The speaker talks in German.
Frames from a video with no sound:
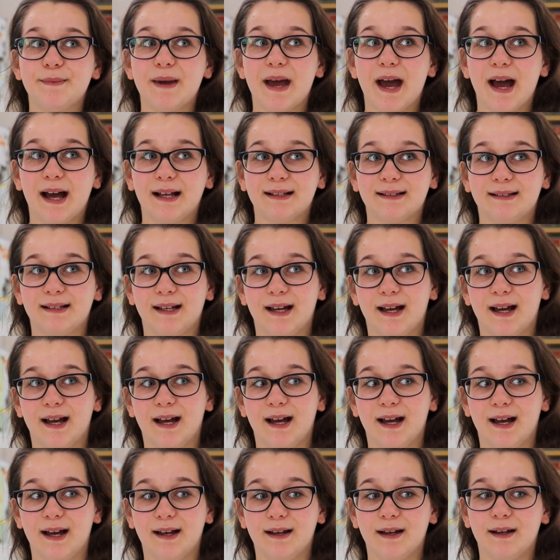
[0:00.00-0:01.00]
Mir hat
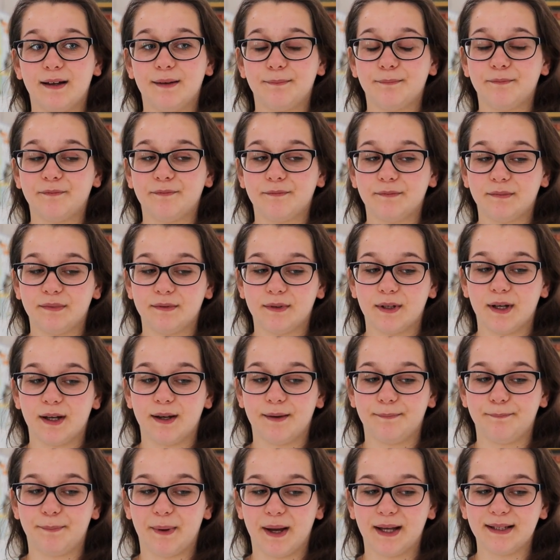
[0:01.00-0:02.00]
der
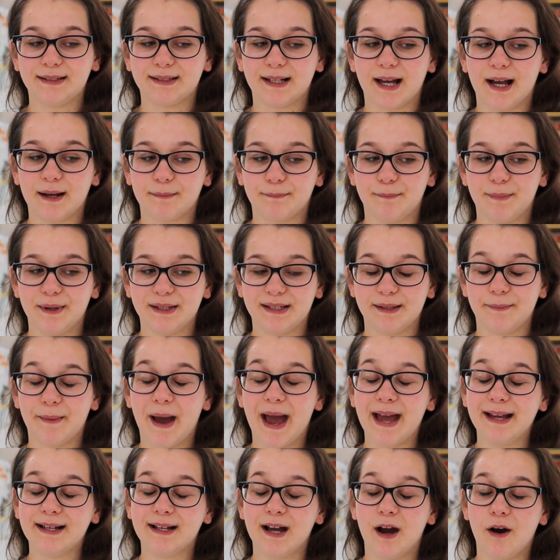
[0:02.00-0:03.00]
äh, Beitrag mit dem
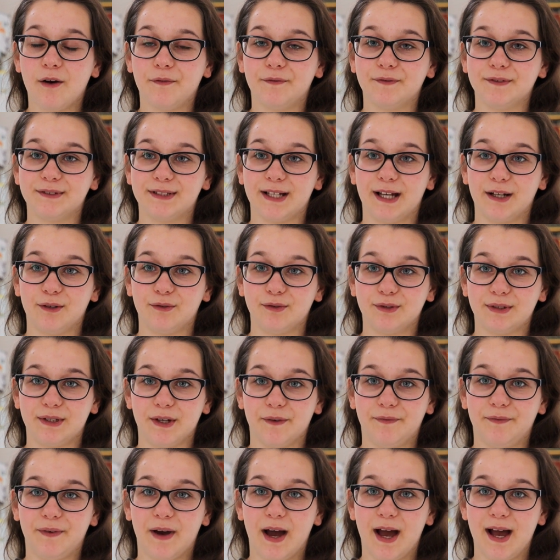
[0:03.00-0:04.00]
Einkaufen sehr gut
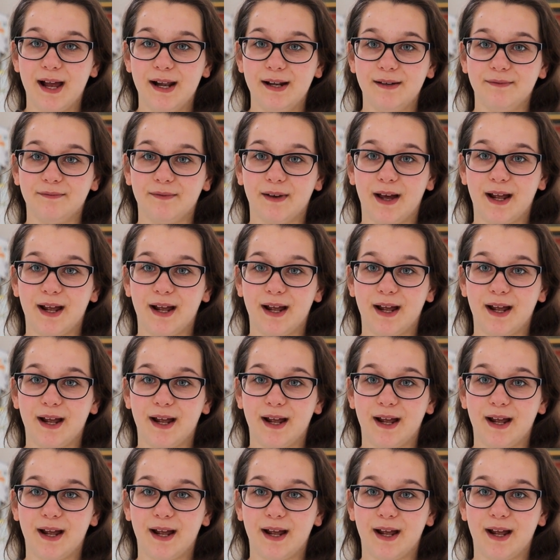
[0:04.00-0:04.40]
gefallen,